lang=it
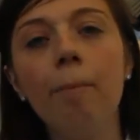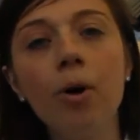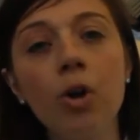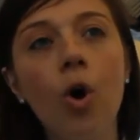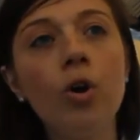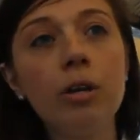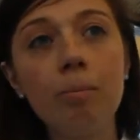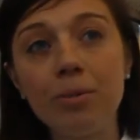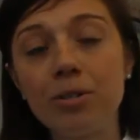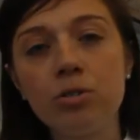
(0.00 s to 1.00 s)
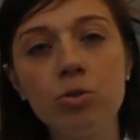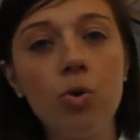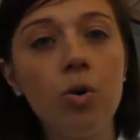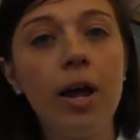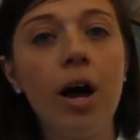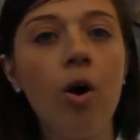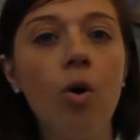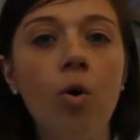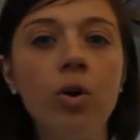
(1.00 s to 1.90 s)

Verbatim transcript: Poi ogni persona,